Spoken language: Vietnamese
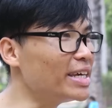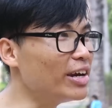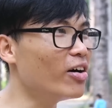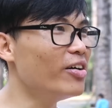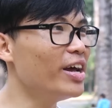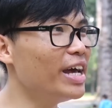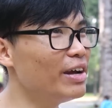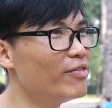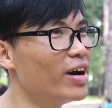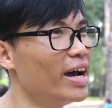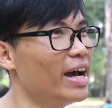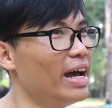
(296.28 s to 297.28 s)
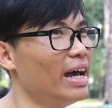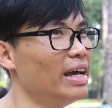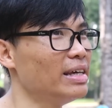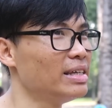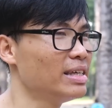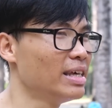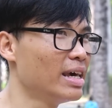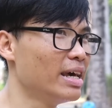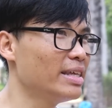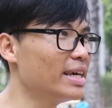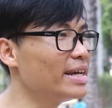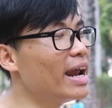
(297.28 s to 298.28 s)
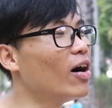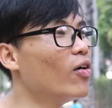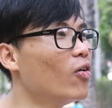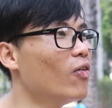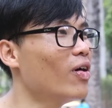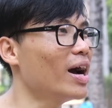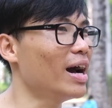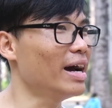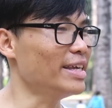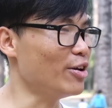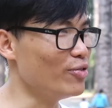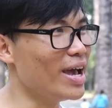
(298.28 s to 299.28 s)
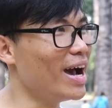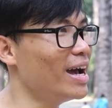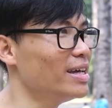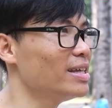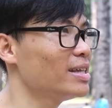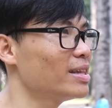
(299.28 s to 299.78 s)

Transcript: chị nói riêng về chiến đấu và dẻo dai